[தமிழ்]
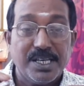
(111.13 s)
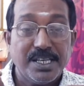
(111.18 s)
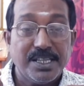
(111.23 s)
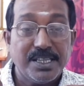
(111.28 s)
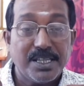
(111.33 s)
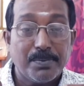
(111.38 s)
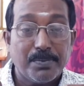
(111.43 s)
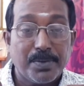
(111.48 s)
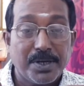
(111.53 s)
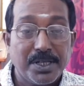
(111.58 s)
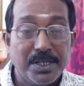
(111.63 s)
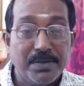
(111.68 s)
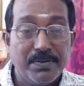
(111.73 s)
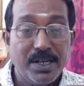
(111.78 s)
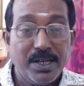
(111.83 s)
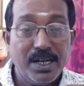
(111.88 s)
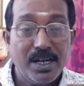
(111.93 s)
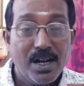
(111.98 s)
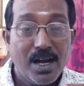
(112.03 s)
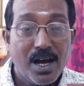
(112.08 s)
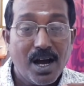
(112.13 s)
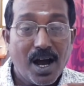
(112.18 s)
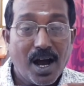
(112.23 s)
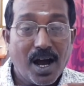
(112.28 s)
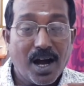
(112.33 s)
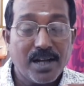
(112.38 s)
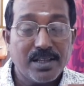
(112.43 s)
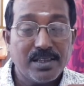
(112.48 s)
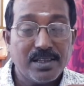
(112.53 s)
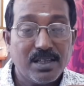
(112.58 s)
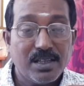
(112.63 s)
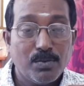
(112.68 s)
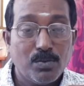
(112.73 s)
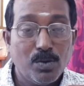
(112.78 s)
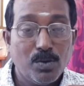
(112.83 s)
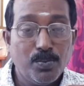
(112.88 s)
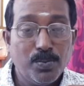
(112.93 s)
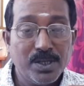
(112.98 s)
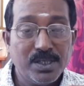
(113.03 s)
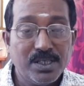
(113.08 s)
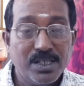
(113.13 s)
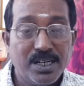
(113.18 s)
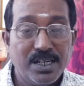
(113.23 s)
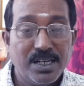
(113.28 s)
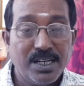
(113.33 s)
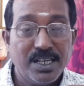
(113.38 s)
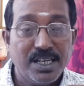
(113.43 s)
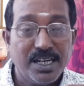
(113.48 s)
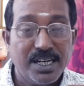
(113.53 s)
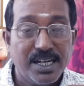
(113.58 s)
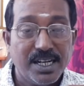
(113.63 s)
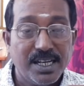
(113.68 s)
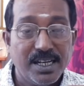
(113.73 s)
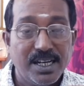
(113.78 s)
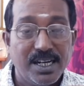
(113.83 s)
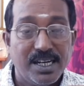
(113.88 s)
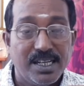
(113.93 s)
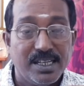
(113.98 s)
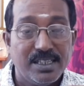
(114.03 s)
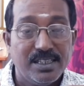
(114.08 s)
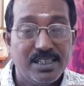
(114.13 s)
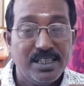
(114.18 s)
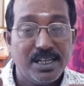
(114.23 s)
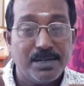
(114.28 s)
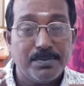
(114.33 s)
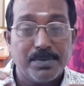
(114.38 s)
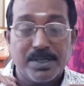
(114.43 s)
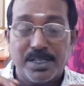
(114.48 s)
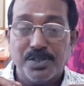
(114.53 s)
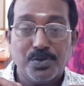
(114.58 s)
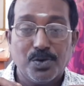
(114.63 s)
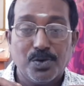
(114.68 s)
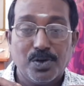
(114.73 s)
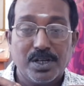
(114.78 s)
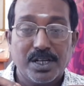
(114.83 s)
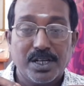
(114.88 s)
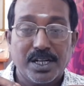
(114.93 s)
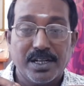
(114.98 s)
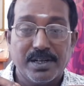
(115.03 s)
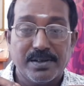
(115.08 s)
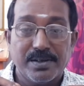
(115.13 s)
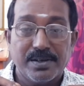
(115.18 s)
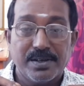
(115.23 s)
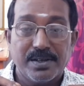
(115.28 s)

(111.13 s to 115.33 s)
இந்த பதிவில் அந்த முப்பத்தி ரெண்டு இடங்கள் எது என்பதை சொல்கிறேன்